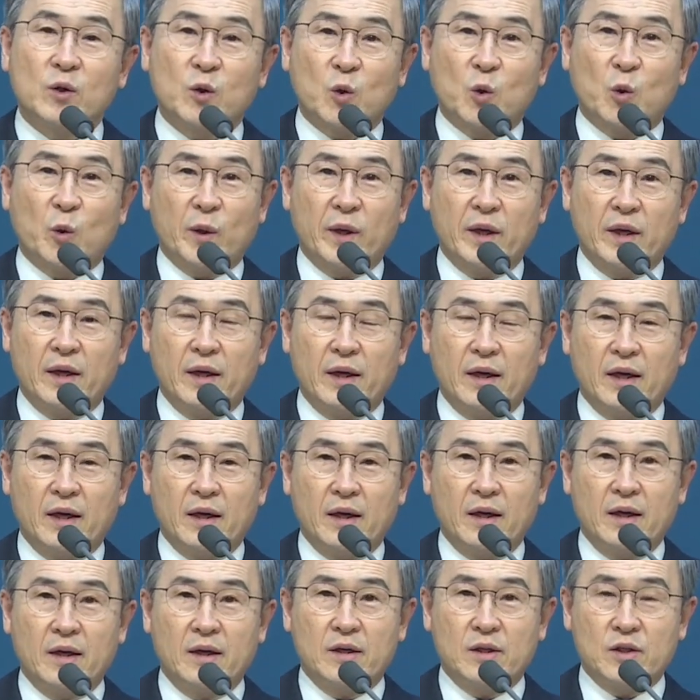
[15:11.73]
교회에
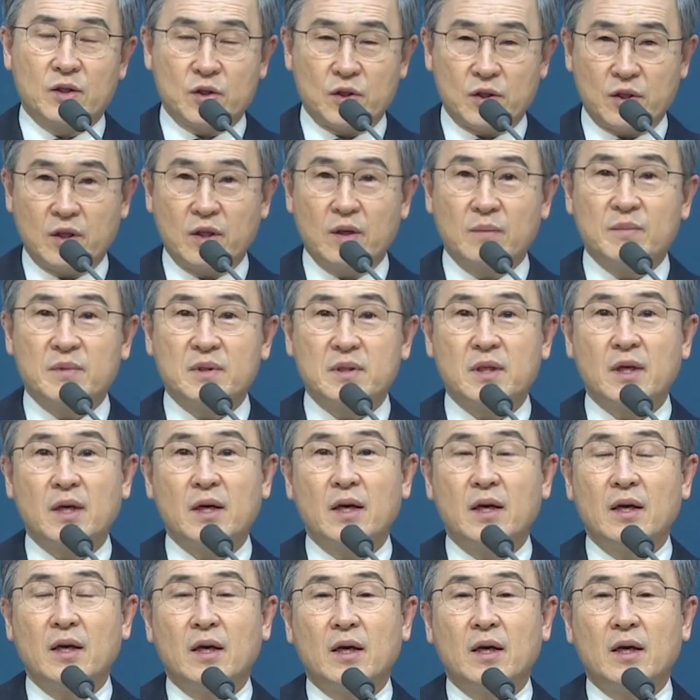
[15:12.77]
처음 이제